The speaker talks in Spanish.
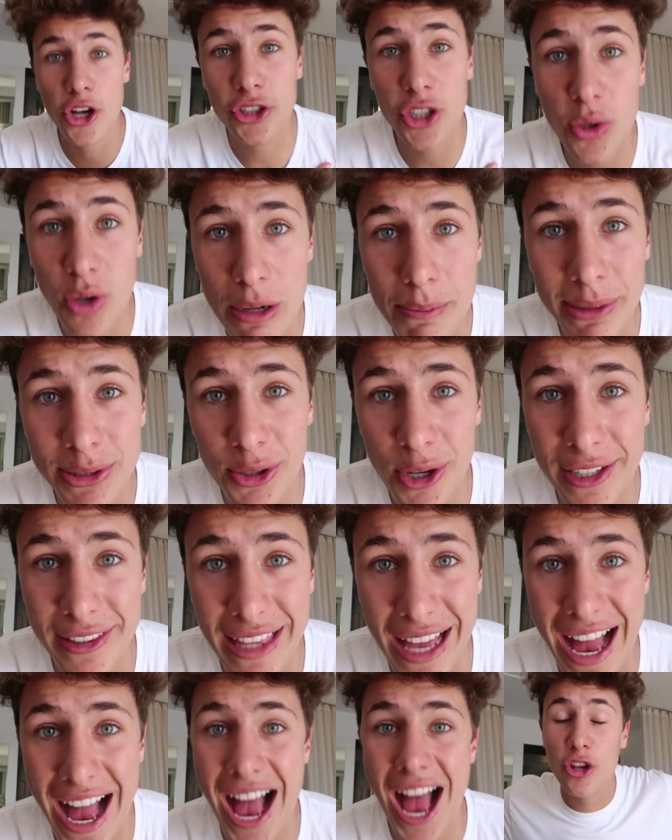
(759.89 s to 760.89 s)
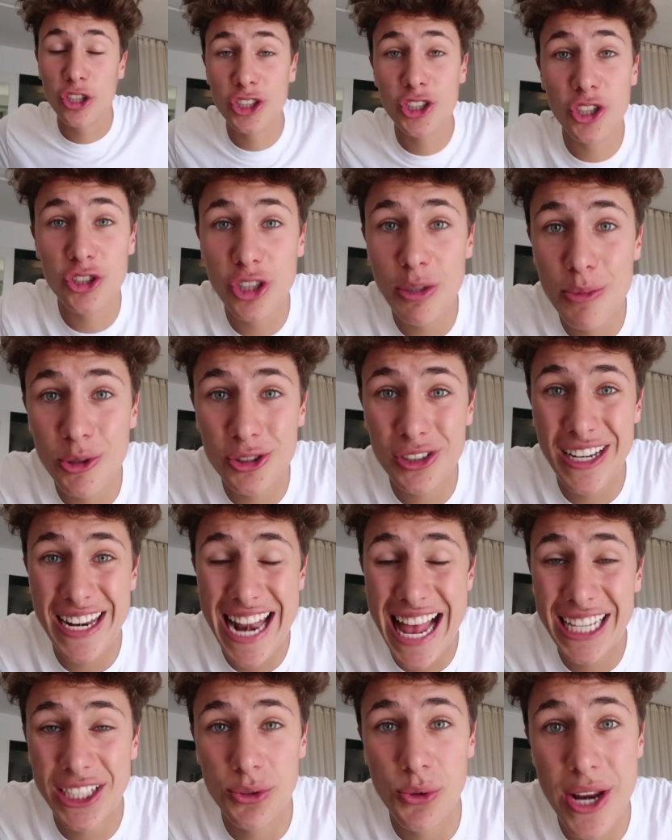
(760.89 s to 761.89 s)
Yo soy Juan Pazurita, nosotros somos
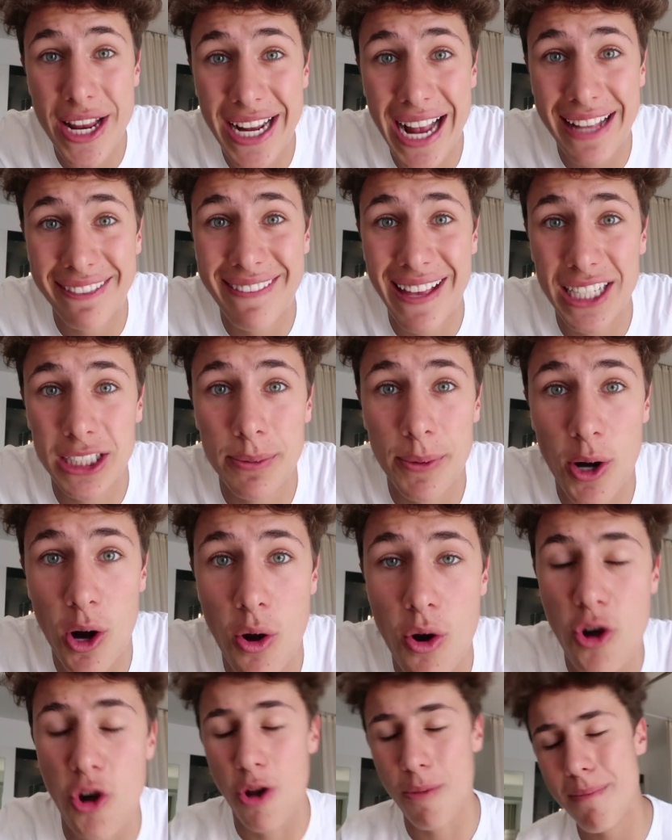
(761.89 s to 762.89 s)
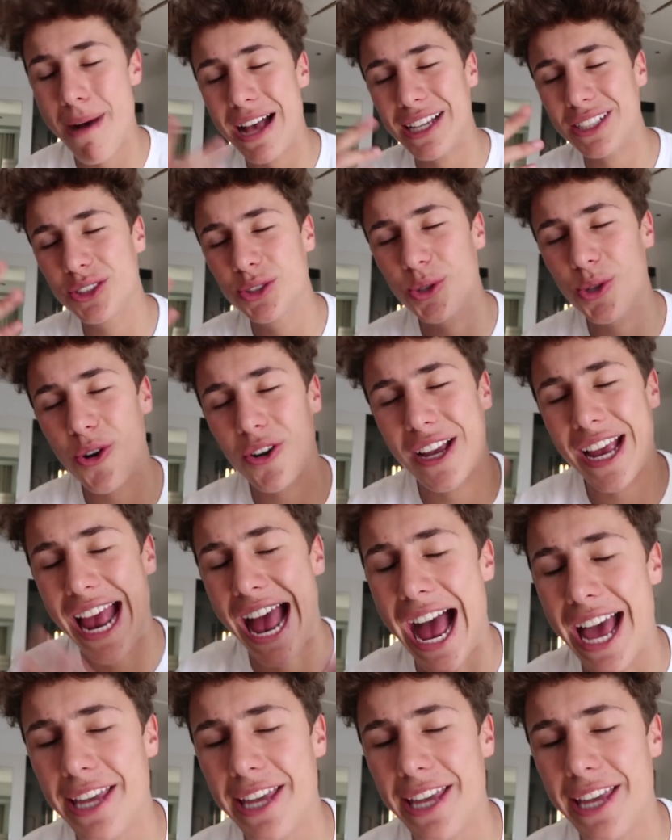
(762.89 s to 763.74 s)
las suricatas, bro, lo más duro que